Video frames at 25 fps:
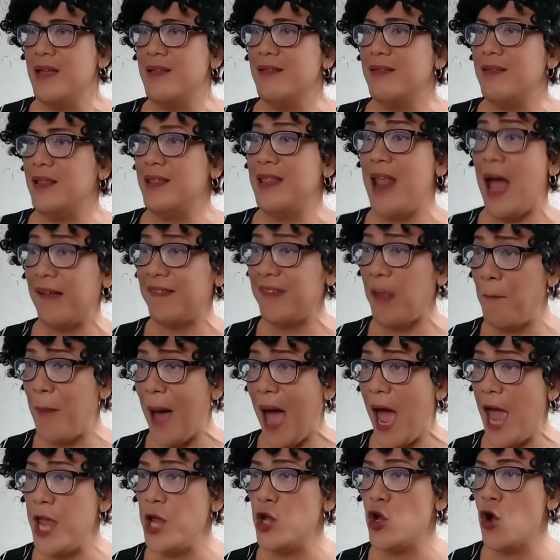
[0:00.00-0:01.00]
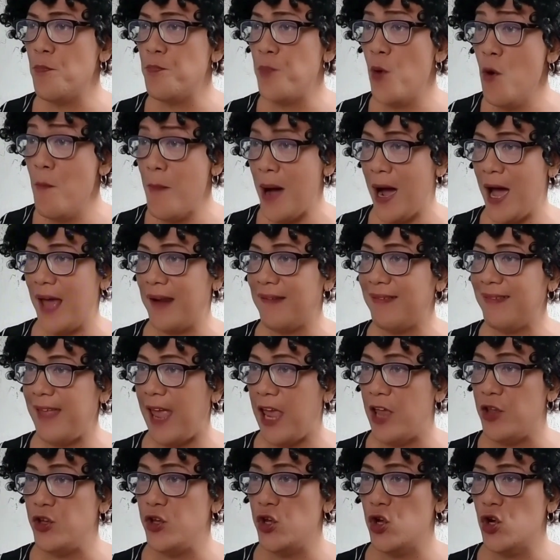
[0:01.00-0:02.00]
Nasa bahay ko po, Mang
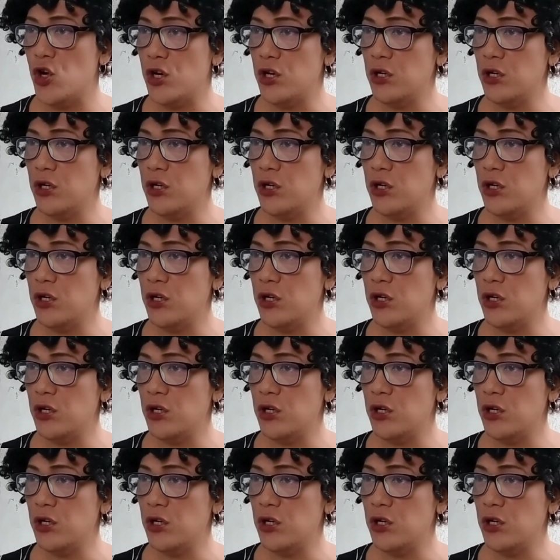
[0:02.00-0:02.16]
Arsenyo.